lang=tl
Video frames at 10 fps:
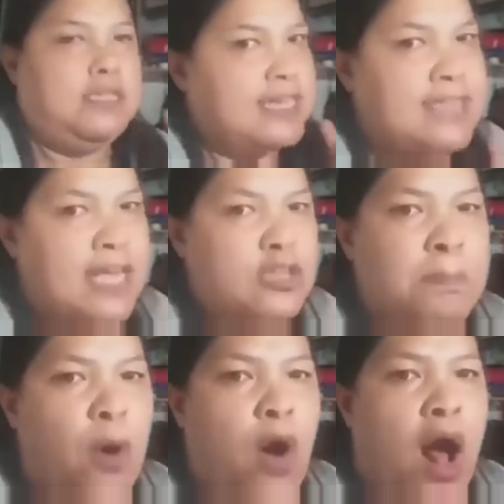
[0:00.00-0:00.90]

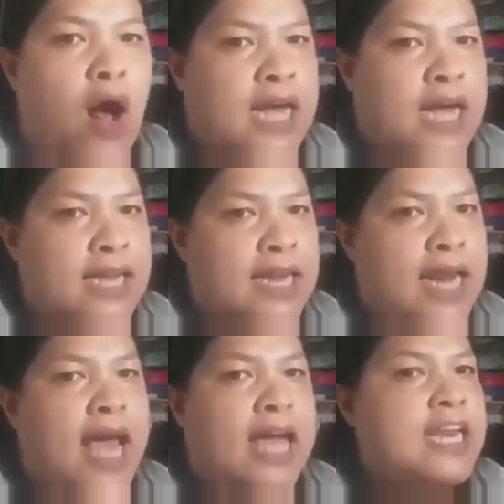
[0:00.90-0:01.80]
Nagtanong po ako sa
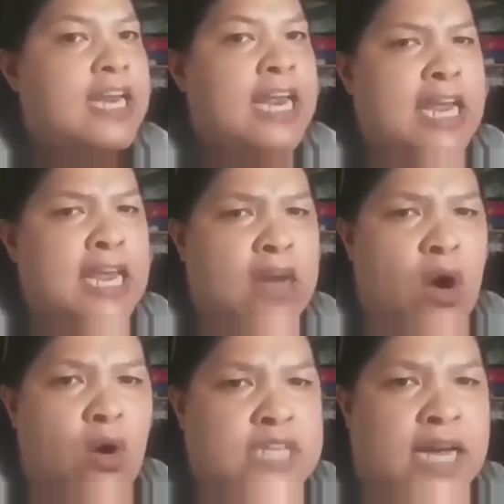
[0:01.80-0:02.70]
kanila,
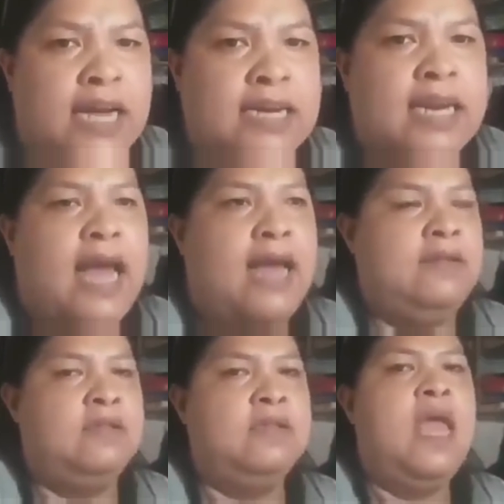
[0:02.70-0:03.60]
nililinaw ko sa kanila
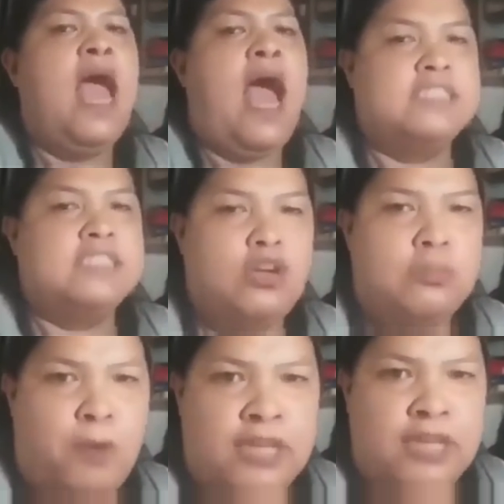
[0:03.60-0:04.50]
ang
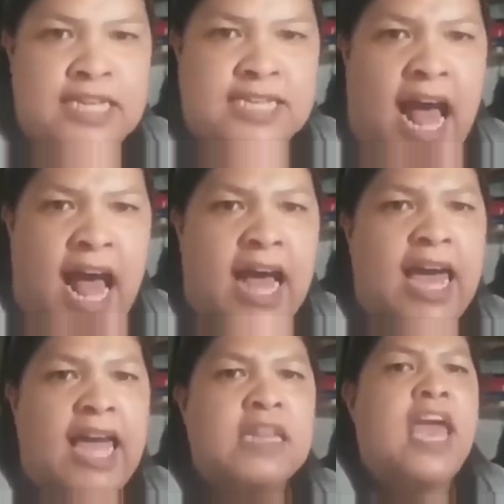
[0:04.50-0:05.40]
sagot po nila sa
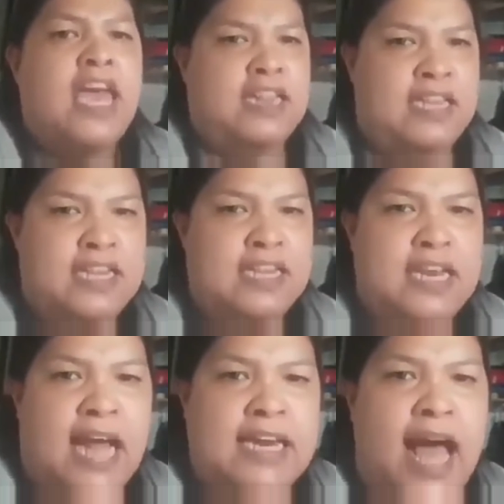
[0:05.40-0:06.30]
akin, hindi
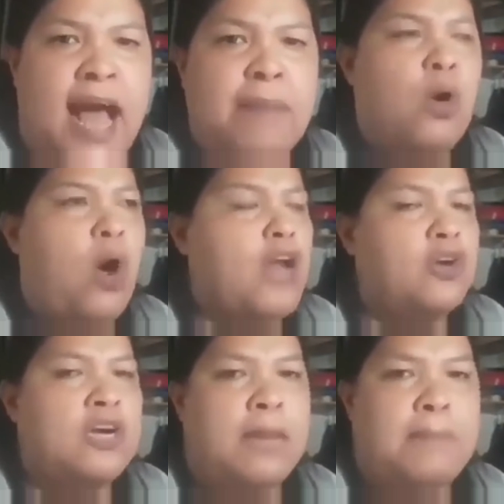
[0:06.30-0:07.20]
nila alam kung
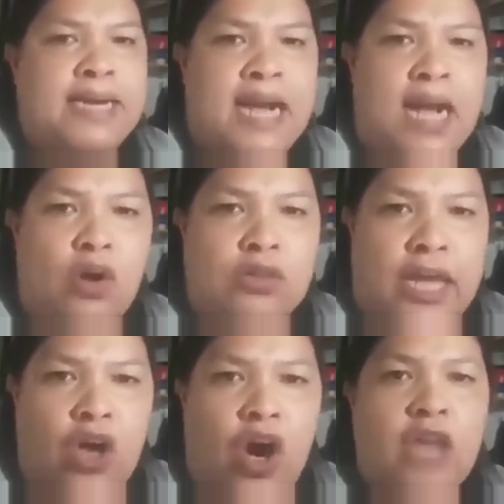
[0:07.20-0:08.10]
anong laman ng kahon
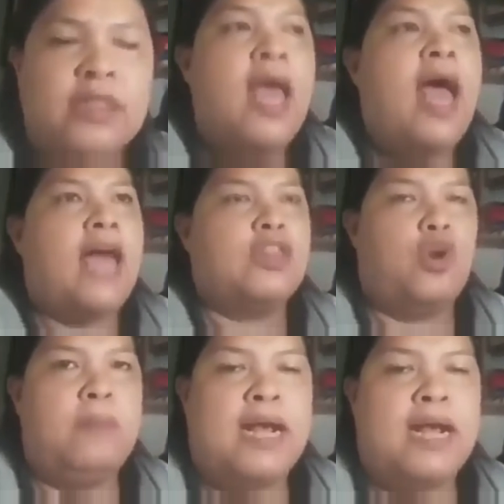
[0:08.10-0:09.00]
na yon at
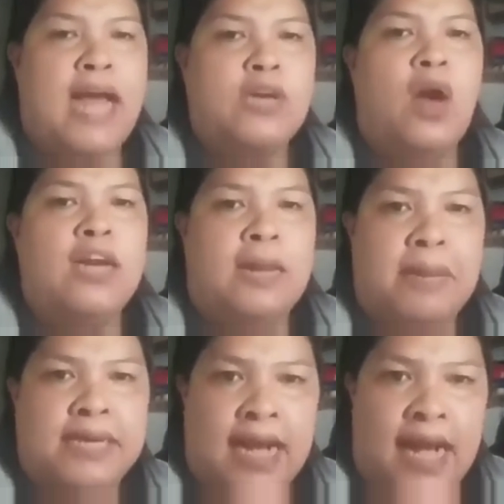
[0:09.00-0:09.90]
kung magkano ang
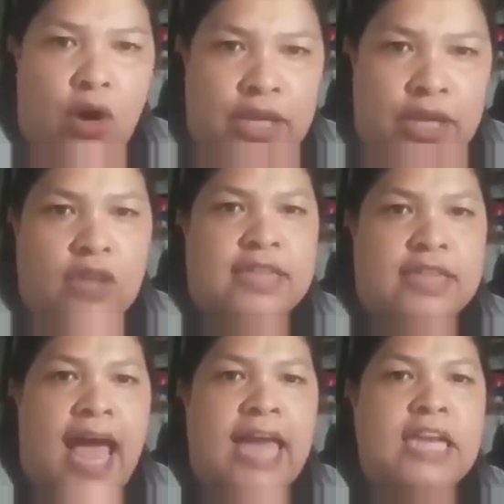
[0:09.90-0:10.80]
laman ng kahon na yon
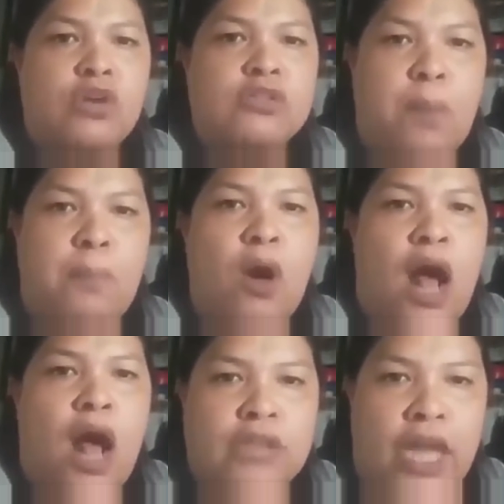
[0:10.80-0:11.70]
dahil yung daw pong
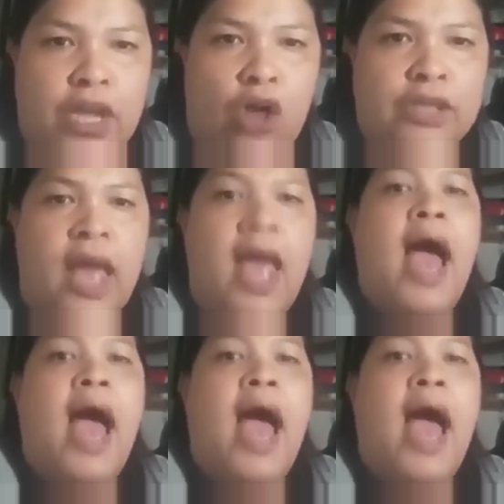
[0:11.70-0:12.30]
kahon na yon